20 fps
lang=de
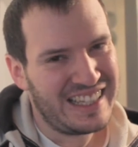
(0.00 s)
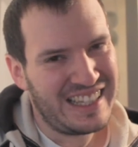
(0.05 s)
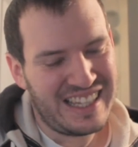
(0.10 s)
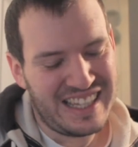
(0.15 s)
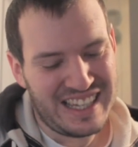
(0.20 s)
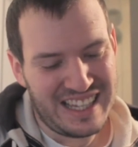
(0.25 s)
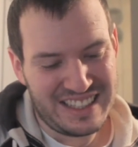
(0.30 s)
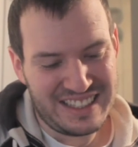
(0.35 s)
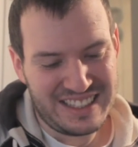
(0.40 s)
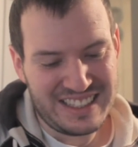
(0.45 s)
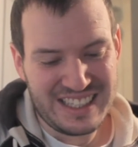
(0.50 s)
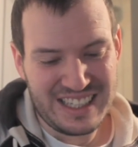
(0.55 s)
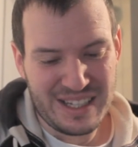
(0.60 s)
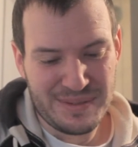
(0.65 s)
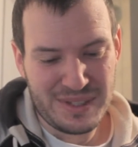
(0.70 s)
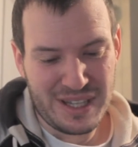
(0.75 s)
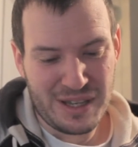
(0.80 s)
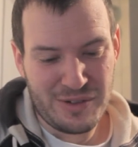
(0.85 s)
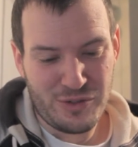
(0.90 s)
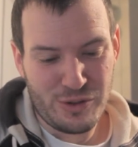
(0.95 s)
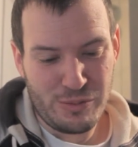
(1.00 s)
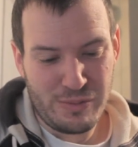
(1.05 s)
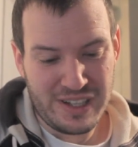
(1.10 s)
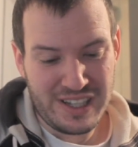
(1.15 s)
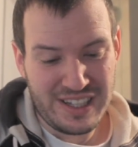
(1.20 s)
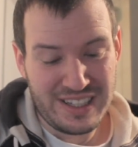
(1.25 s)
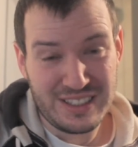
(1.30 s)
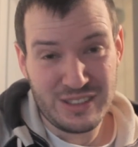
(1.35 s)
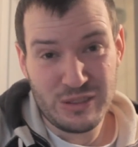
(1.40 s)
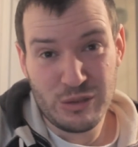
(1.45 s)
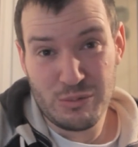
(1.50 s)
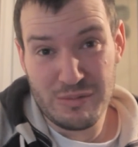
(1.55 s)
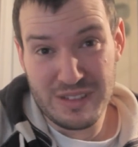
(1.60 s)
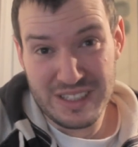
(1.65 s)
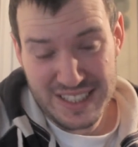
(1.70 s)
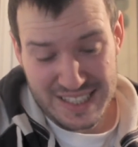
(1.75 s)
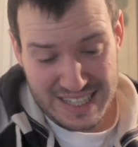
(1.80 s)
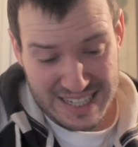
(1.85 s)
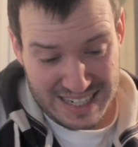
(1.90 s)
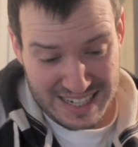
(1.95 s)
Ganz knapp dran vorbei. Es tut mir
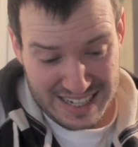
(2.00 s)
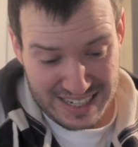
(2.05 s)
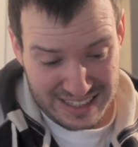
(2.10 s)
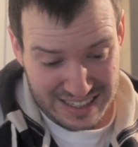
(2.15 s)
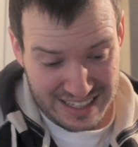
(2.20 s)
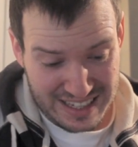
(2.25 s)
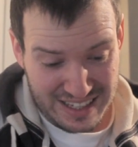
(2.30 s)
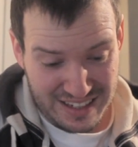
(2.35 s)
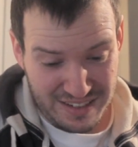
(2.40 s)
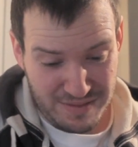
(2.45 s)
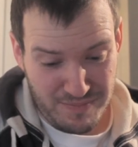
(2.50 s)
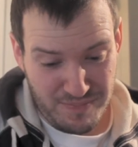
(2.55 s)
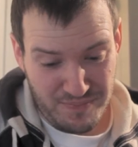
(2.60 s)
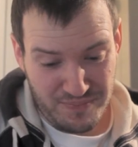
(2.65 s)
sehr leid an